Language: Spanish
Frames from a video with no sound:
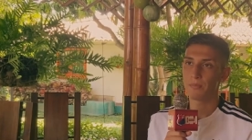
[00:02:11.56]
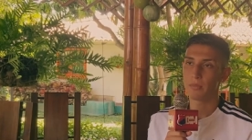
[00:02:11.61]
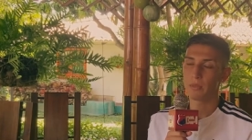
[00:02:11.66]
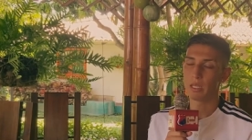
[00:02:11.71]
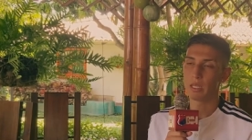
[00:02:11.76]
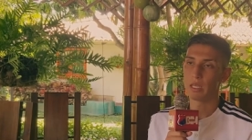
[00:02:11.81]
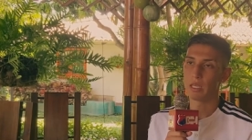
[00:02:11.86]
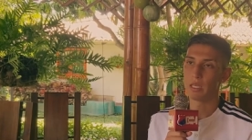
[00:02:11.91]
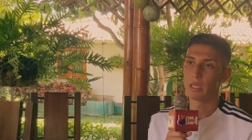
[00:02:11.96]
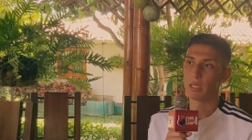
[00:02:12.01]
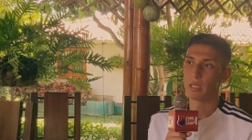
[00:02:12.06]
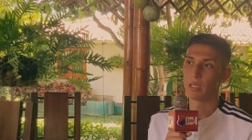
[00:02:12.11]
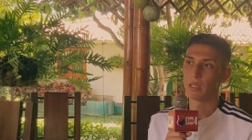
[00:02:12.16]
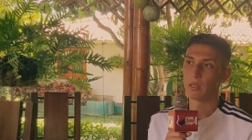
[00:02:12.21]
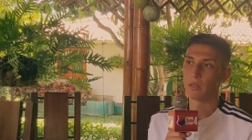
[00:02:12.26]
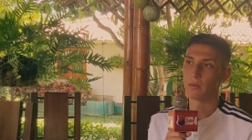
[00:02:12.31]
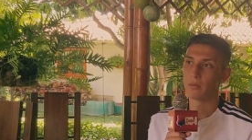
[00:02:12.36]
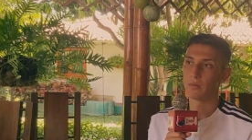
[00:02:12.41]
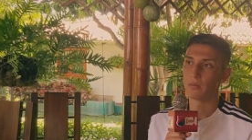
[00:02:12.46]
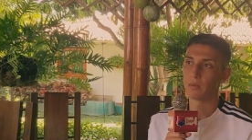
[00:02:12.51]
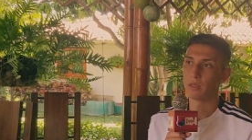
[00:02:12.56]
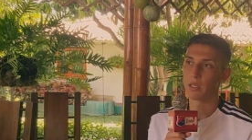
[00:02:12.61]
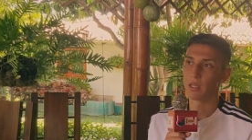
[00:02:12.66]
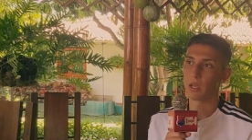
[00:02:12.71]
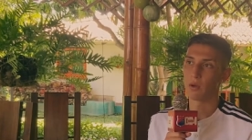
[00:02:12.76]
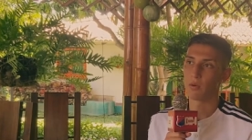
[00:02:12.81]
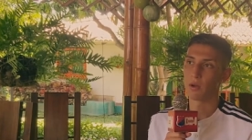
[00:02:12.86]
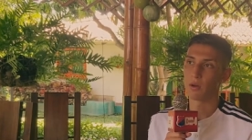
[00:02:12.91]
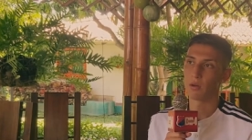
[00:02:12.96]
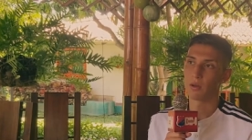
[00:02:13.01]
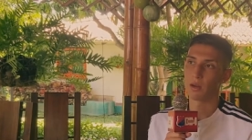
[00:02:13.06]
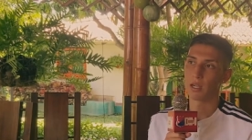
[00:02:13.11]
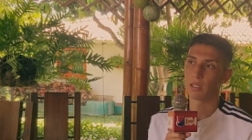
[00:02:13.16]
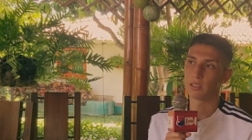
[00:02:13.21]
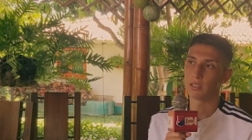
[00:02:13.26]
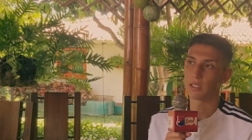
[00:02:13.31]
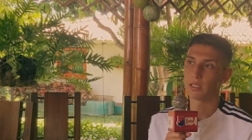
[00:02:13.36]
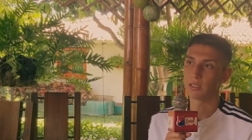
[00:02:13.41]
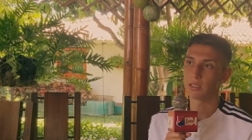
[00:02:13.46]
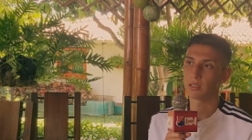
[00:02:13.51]
y, que bueno,
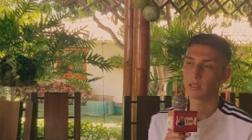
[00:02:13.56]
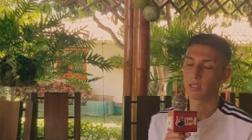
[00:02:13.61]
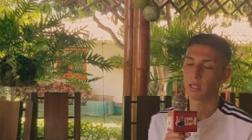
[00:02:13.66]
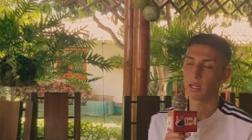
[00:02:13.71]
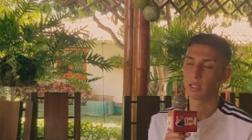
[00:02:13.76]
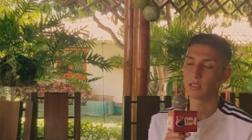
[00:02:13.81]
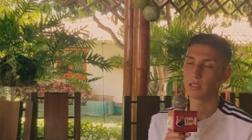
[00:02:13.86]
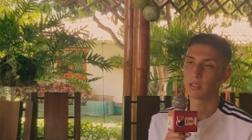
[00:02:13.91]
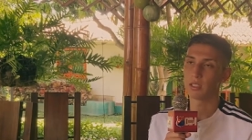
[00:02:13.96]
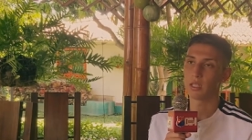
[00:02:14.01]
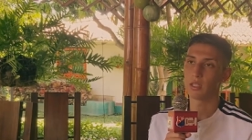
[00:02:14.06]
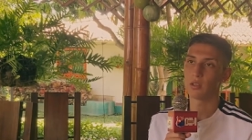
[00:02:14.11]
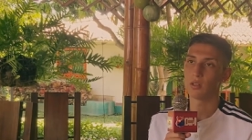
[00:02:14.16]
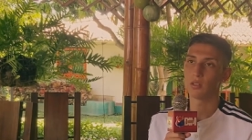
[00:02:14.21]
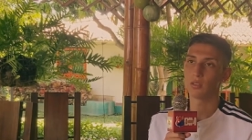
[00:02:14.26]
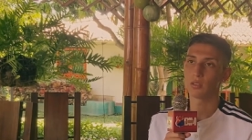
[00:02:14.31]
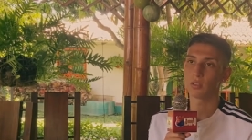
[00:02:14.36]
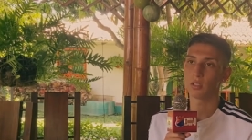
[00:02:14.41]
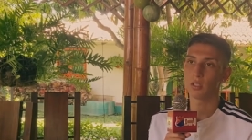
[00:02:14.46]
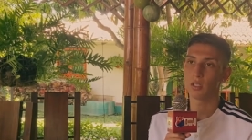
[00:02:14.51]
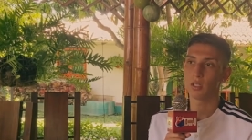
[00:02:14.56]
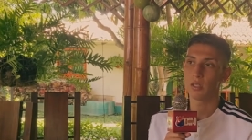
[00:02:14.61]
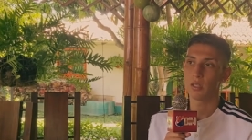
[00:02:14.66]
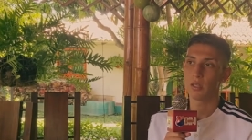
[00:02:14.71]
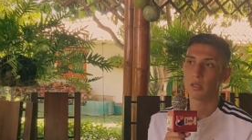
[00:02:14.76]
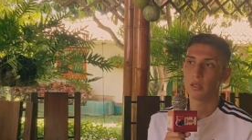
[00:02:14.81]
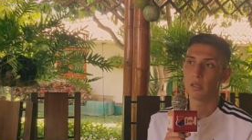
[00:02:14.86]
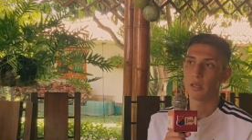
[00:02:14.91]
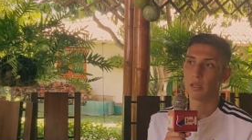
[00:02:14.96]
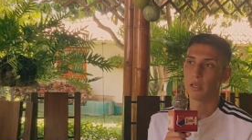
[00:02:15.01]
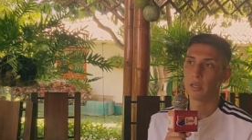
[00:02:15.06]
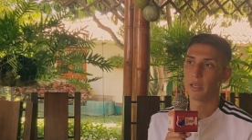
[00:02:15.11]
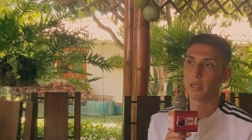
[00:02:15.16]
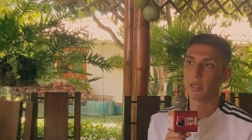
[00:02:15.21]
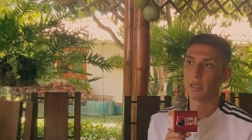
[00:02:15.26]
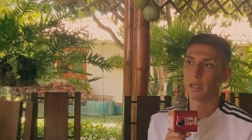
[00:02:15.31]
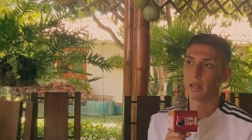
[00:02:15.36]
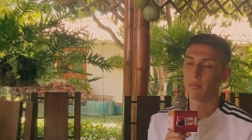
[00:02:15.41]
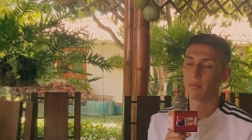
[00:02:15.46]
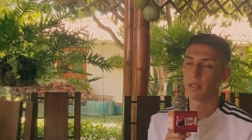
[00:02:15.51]
gracias, gracias a Dios
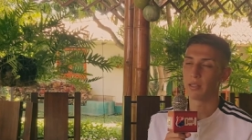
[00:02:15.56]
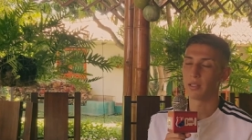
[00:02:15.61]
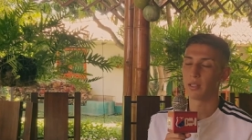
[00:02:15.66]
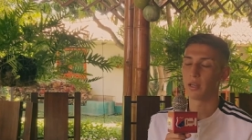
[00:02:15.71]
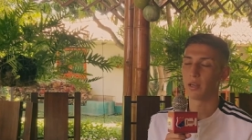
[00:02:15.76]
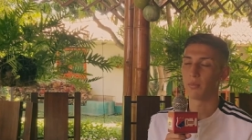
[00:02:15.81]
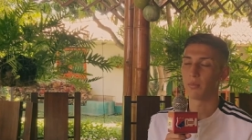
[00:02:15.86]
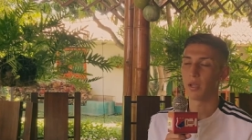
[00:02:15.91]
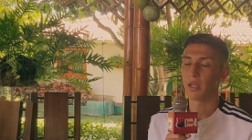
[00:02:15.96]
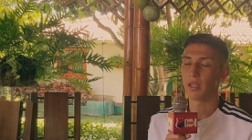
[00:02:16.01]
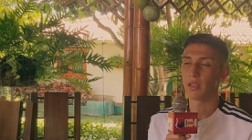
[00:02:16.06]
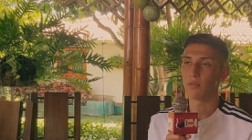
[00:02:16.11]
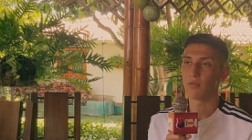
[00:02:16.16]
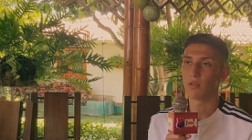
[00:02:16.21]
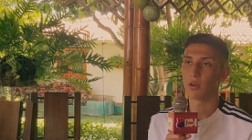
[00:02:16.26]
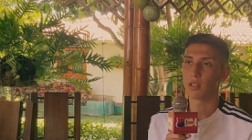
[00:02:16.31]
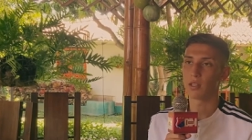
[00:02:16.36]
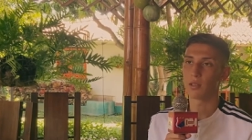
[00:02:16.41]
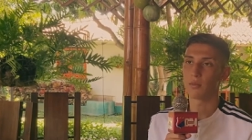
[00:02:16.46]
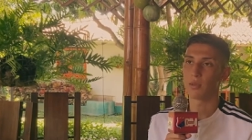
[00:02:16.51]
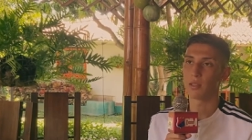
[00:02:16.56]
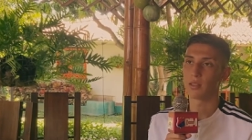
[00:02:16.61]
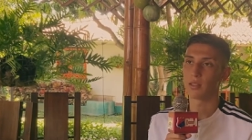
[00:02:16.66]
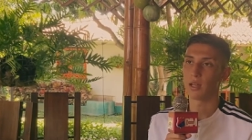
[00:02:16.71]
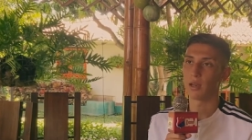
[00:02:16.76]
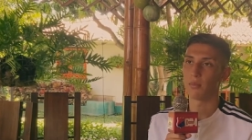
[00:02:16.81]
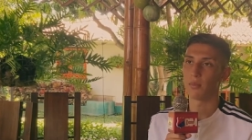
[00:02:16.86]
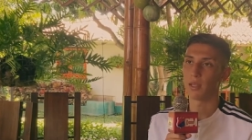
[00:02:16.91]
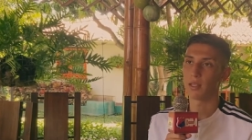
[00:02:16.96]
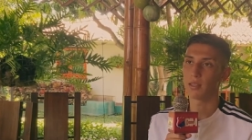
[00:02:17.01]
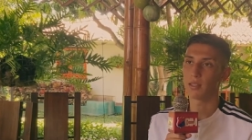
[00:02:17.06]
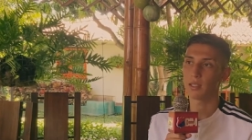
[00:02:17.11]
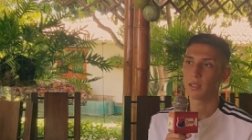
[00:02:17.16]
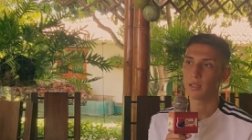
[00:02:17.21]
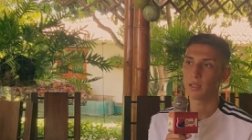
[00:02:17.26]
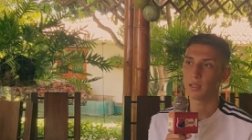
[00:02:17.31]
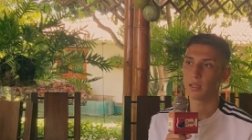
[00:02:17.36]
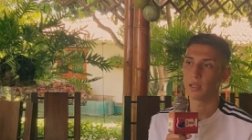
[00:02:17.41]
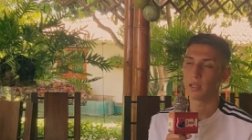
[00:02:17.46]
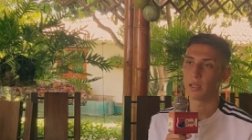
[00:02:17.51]
el eh, mantenerme ahí fuerte
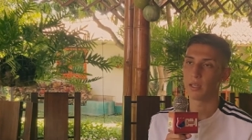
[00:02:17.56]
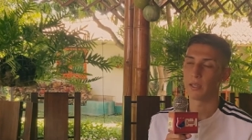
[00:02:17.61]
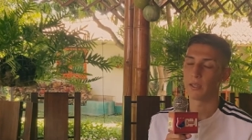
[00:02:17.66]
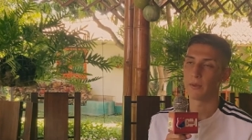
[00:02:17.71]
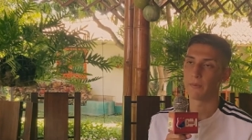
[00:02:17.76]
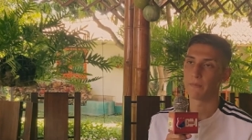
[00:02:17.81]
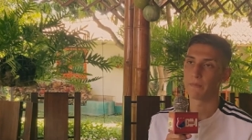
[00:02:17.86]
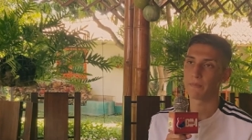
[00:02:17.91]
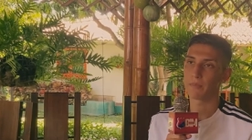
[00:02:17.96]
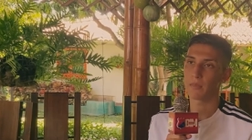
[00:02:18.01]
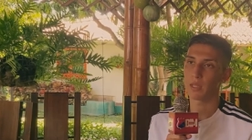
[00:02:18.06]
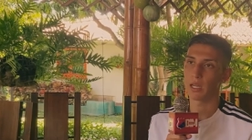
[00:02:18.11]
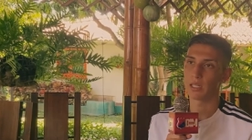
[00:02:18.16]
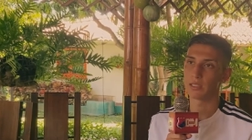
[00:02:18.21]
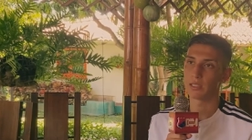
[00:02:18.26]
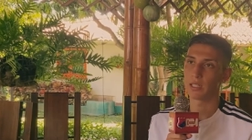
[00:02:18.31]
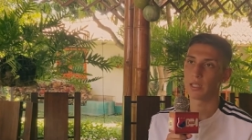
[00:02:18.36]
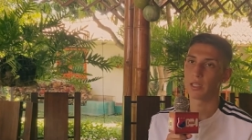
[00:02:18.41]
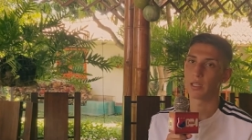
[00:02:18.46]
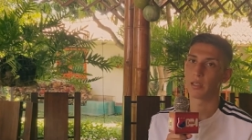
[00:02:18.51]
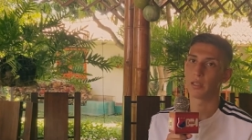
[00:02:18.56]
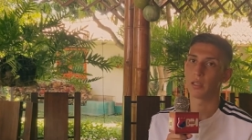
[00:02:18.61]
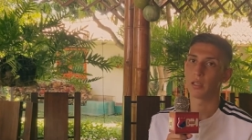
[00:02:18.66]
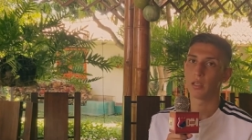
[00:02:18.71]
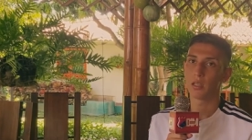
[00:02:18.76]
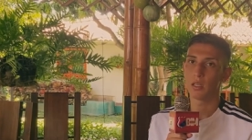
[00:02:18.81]
mentalmente eh, hace que,